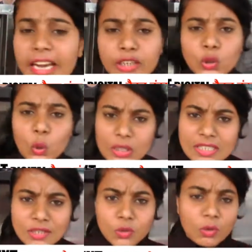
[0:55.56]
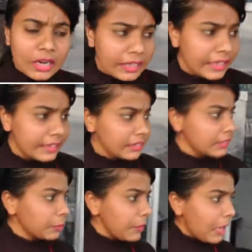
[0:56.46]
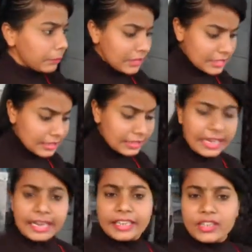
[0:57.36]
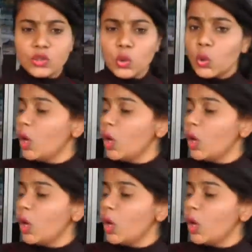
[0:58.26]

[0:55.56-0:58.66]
एक छोटी सी दुकान है जिसमें आप देख सकते हैं कि जो